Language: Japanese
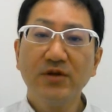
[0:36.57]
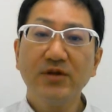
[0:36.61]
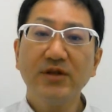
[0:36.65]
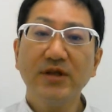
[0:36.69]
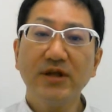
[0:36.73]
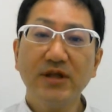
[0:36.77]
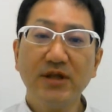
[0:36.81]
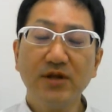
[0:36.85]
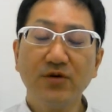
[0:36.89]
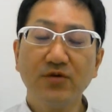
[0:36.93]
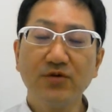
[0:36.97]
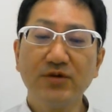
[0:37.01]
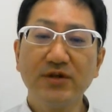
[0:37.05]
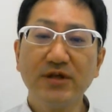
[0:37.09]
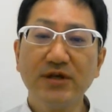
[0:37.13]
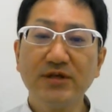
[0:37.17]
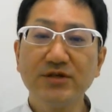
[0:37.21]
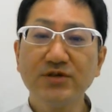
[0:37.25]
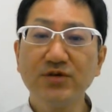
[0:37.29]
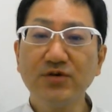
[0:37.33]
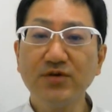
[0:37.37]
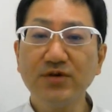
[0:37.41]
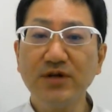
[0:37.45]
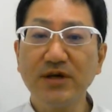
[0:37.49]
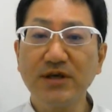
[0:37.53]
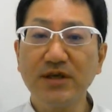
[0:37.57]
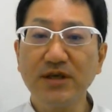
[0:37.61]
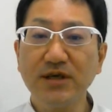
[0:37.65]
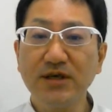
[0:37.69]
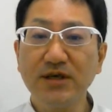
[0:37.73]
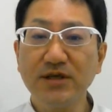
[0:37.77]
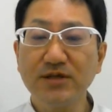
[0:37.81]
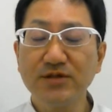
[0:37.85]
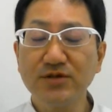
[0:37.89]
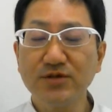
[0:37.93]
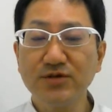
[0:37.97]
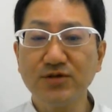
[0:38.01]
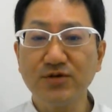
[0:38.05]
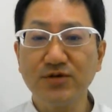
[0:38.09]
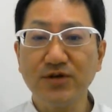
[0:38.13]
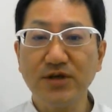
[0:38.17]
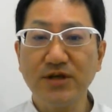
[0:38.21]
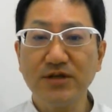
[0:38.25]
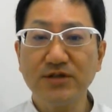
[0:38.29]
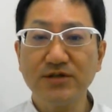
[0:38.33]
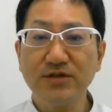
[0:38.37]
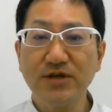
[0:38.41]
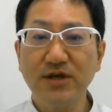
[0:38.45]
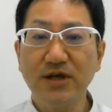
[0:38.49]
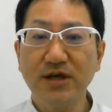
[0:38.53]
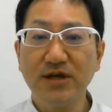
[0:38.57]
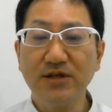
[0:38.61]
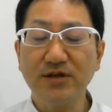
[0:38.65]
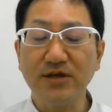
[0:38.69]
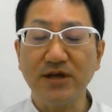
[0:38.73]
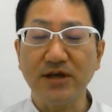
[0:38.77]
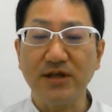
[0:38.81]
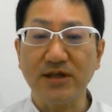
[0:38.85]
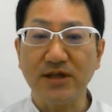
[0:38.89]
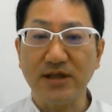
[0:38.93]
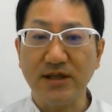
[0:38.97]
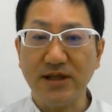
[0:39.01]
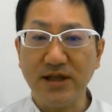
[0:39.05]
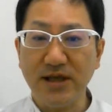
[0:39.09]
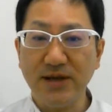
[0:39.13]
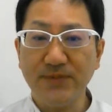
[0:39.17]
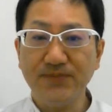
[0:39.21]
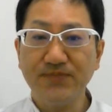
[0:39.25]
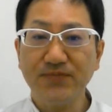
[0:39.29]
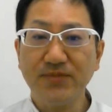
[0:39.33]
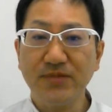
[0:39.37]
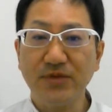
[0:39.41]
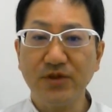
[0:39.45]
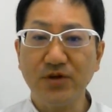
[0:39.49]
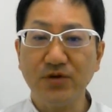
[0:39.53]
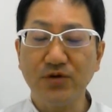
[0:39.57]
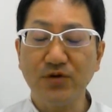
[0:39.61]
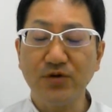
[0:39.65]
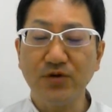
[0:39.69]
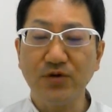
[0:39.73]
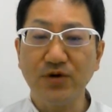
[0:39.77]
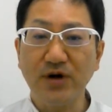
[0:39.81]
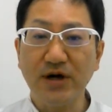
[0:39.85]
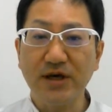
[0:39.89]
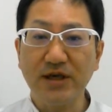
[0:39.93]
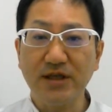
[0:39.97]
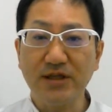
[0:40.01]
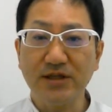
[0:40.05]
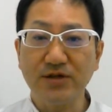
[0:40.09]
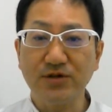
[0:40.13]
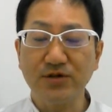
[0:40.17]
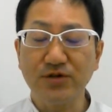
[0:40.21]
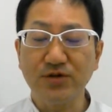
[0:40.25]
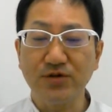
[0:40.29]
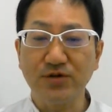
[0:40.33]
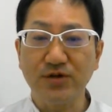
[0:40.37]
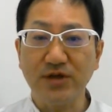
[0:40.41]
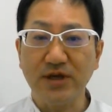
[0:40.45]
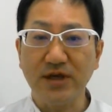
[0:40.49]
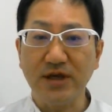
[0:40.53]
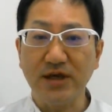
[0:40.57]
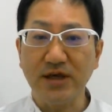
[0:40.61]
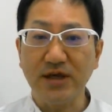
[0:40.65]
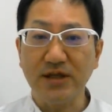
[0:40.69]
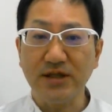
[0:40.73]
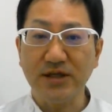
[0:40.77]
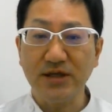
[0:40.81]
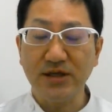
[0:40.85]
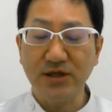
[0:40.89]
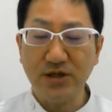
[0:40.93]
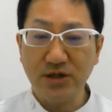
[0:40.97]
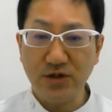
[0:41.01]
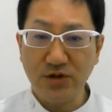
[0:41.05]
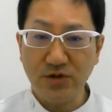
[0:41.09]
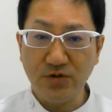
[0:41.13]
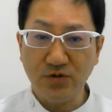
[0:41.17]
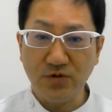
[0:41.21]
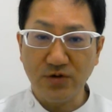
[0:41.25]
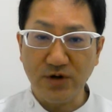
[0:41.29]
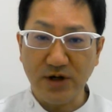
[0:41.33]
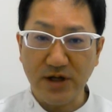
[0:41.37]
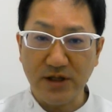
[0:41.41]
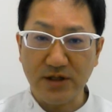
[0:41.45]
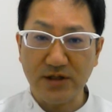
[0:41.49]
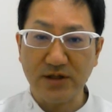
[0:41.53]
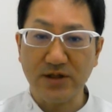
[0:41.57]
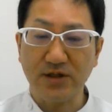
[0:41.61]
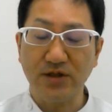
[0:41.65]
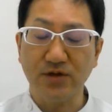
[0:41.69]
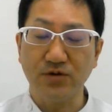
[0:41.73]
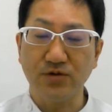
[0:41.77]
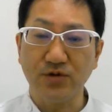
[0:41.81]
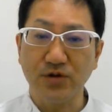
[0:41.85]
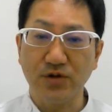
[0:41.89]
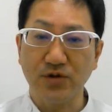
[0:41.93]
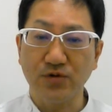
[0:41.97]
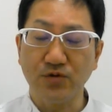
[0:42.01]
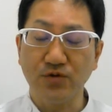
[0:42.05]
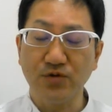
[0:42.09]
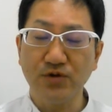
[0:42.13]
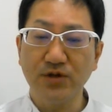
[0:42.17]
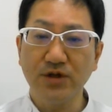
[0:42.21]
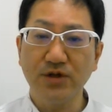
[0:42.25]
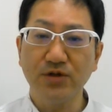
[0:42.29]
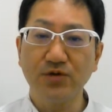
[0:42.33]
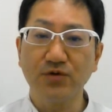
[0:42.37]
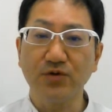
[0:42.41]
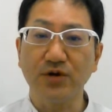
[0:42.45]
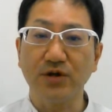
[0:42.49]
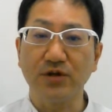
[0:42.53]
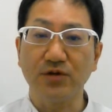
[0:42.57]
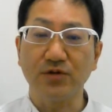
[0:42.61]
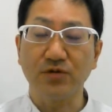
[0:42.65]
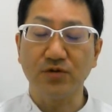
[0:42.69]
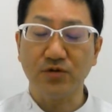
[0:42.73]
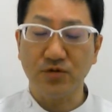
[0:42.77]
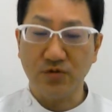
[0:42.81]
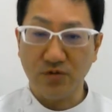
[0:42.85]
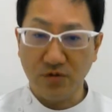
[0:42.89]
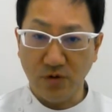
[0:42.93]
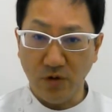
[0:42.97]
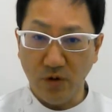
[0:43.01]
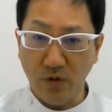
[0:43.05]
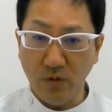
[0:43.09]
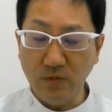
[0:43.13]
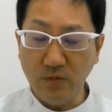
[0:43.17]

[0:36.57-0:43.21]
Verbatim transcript: だね、同じような頚椎症、頚椎ヘニアでね、の上げてる人で人気動画っていうのはどんな人かっていうと、